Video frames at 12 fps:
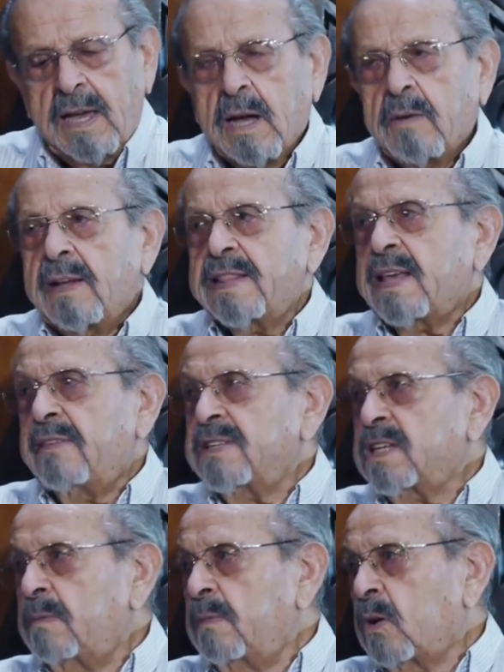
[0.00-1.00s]
¿Cuántas
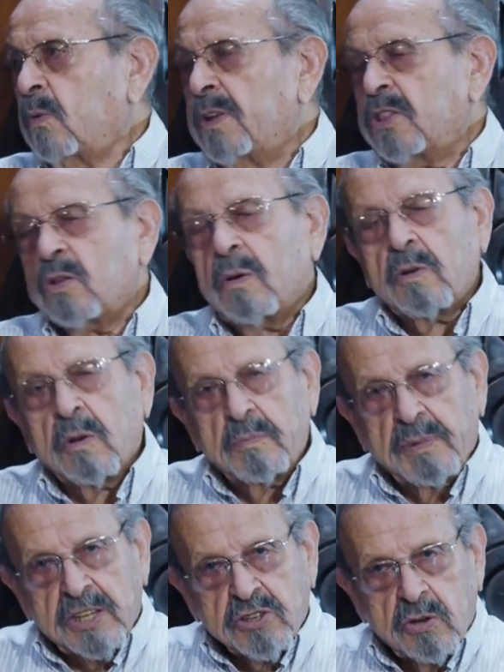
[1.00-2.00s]
veces me encuentro con
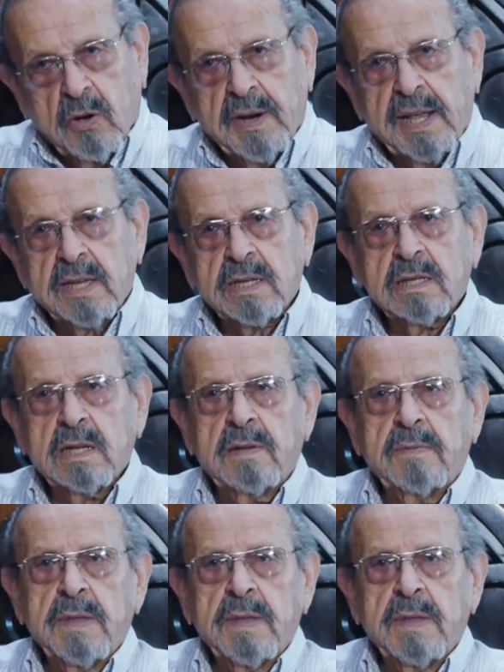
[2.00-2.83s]
personas